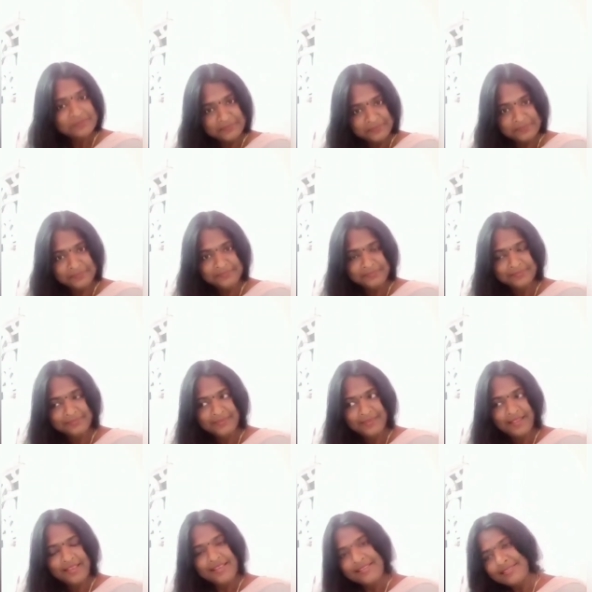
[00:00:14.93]
ம்
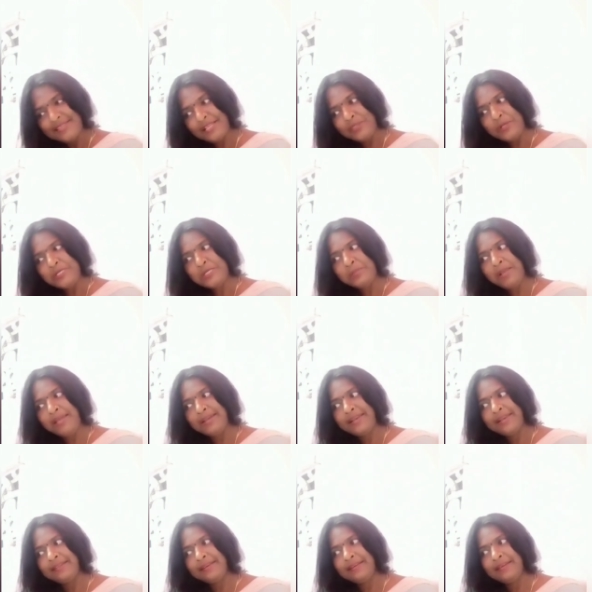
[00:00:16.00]
சந்தோஷமாக
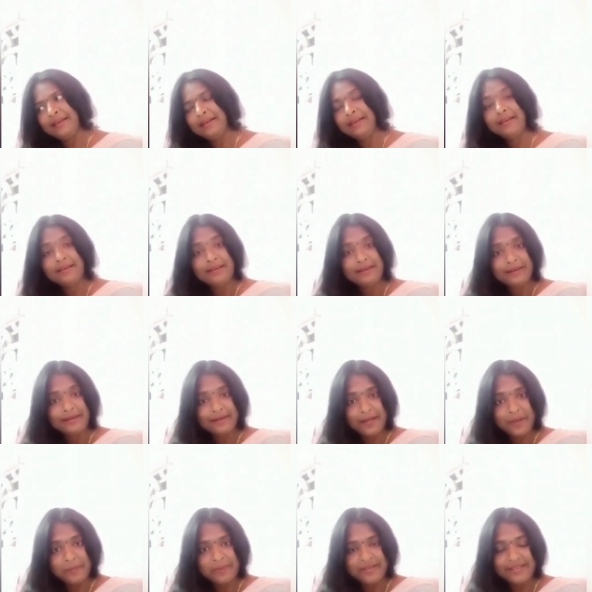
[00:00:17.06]
இருக்கிறதுக்கு தான்
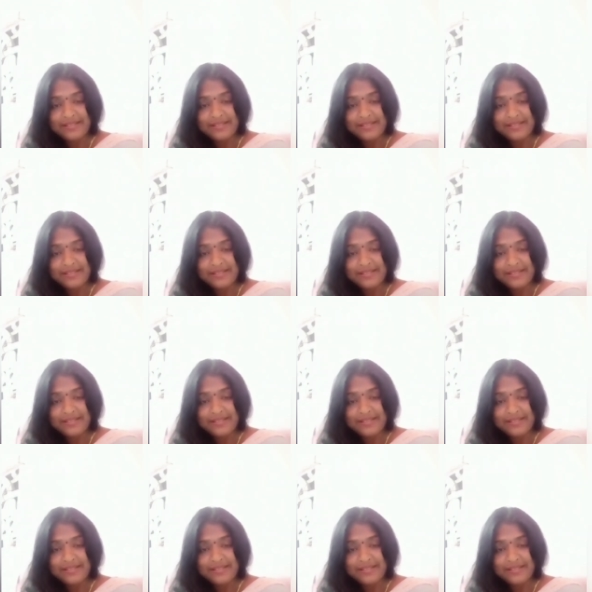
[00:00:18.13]
நம்ம